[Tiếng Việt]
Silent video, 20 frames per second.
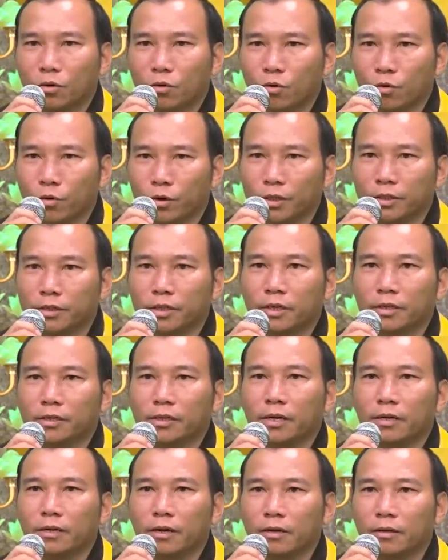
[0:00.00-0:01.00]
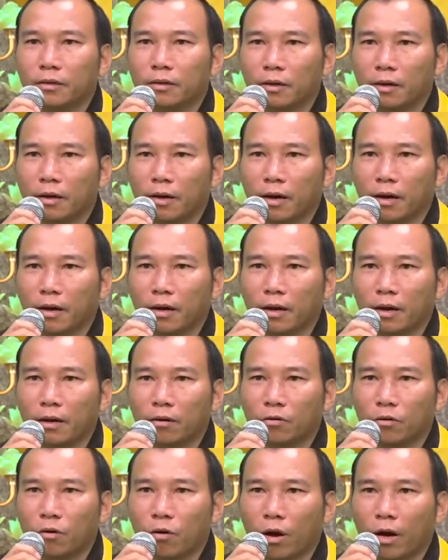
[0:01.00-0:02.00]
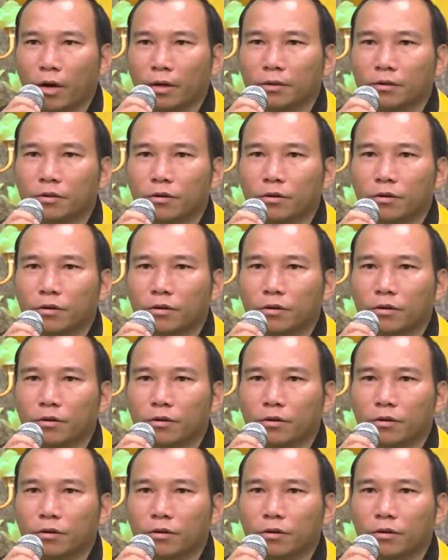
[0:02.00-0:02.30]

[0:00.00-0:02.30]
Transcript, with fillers: Hủy diệt trái đất là các loài